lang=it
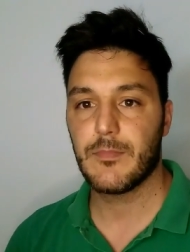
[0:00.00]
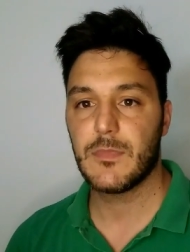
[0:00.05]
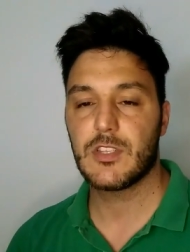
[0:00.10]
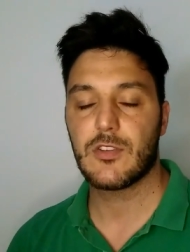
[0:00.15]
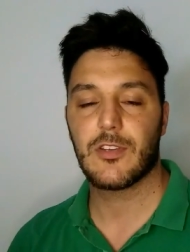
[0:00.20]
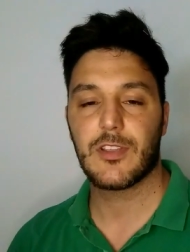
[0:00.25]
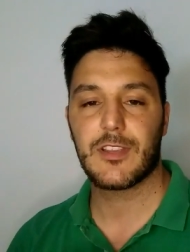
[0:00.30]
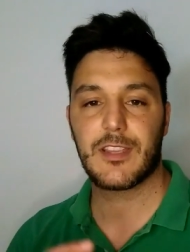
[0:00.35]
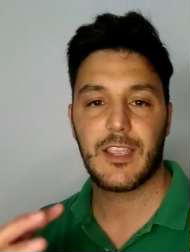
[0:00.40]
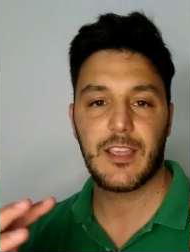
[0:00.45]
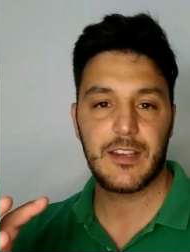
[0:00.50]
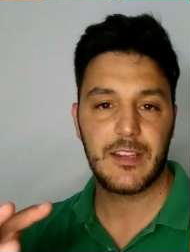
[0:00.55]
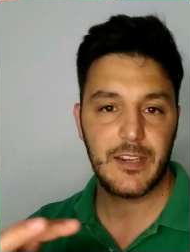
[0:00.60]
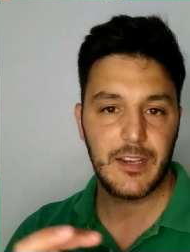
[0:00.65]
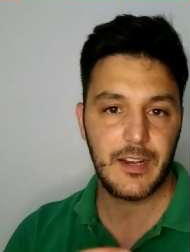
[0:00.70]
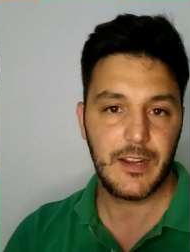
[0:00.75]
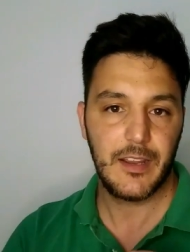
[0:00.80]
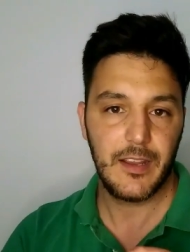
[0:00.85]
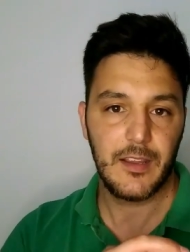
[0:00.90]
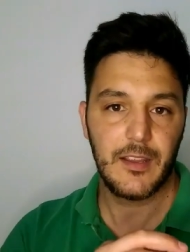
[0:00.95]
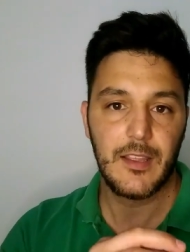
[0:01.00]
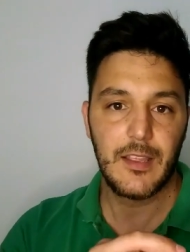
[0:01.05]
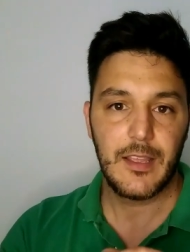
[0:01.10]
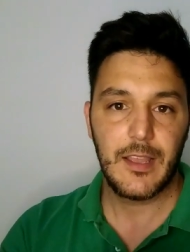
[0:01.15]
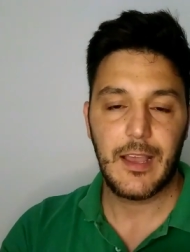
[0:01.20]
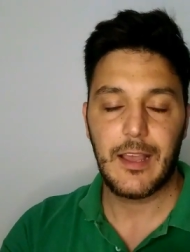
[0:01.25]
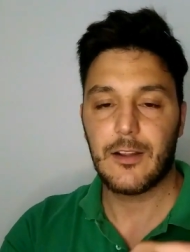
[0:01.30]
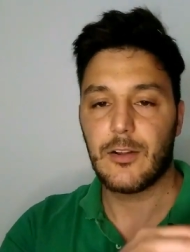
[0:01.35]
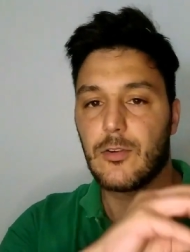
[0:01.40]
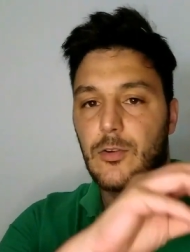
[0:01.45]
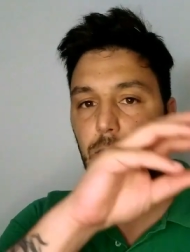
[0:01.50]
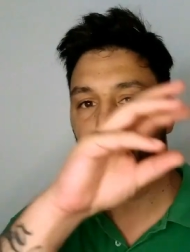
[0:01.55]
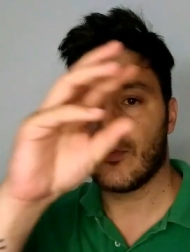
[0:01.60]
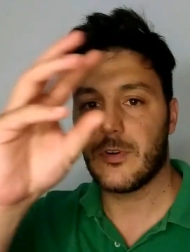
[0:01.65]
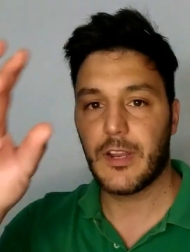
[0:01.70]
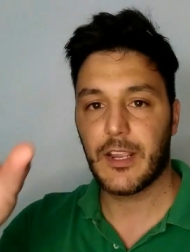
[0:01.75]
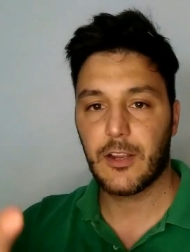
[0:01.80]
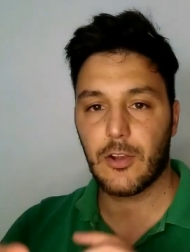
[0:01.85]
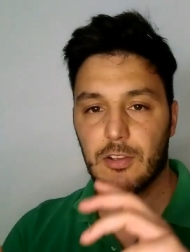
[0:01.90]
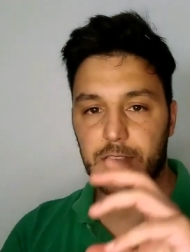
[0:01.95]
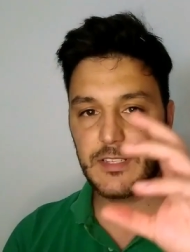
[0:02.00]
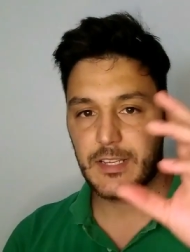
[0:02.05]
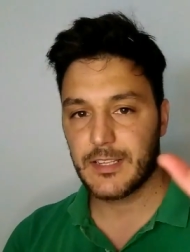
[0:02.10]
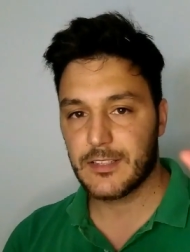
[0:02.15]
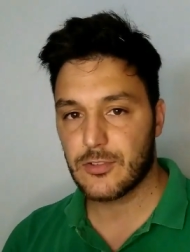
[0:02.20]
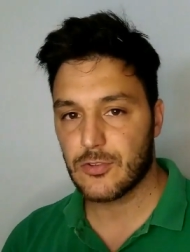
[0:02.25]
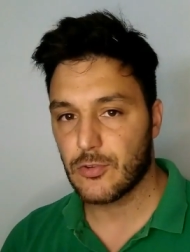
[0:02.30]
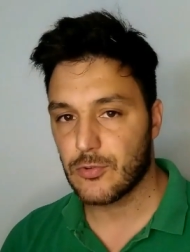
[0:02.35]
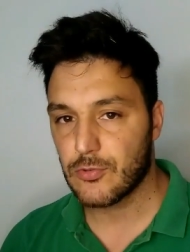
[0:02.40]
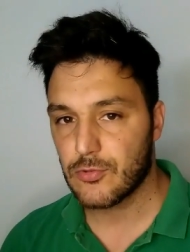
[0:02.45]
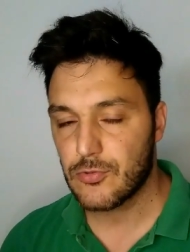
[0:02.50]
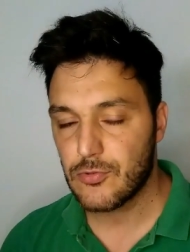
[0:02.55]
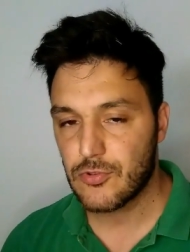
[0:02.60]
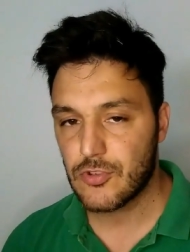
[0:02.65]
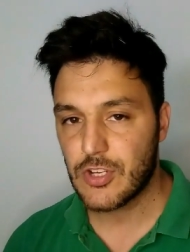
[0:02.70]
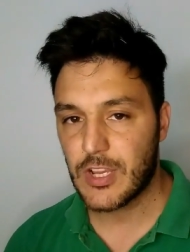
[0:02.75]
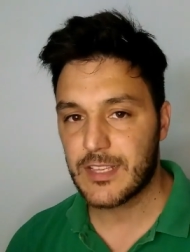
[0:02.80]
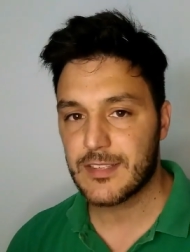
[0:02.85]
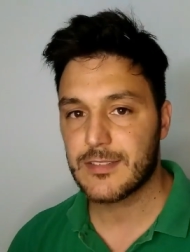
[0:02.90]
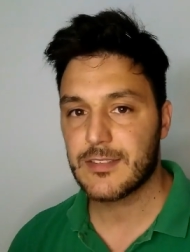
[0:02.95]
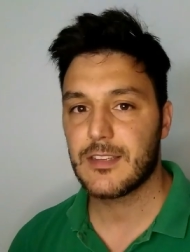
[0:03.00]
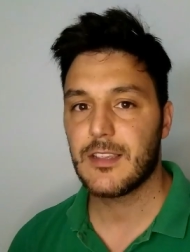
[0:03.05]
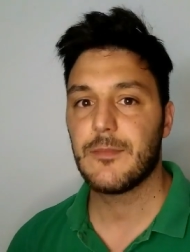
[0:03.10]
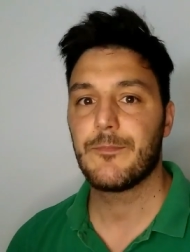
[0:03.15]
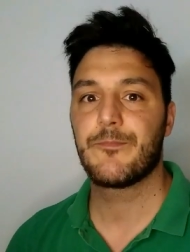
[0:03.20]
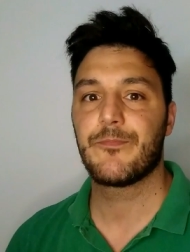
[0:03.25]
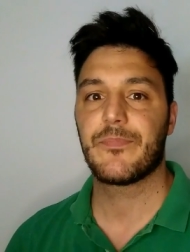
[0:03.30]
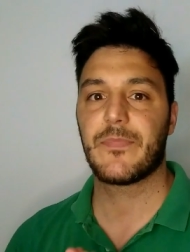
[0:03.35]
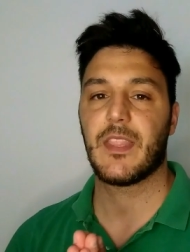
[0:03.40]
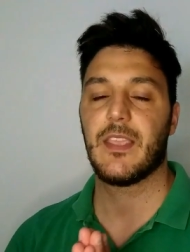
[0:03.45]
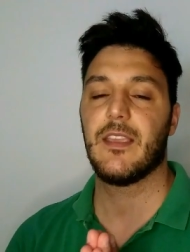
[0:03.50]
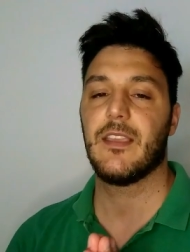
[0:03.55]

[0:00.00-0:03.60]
Bisogna chiarire alcune cose che sono successe.